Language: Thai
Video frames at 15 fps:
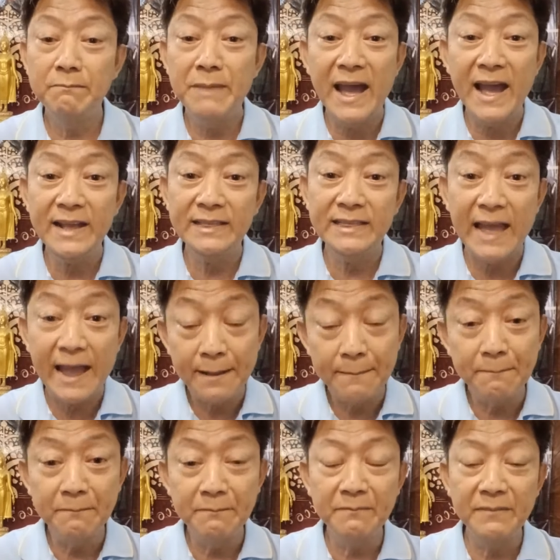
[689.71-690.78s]
พักตาม
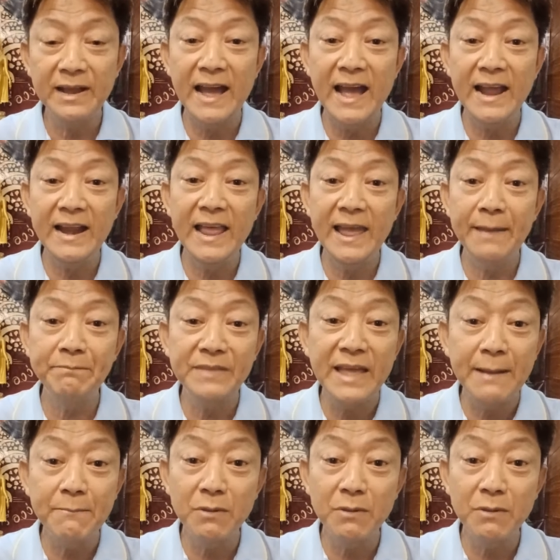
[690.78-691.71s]
ค้างแรมตา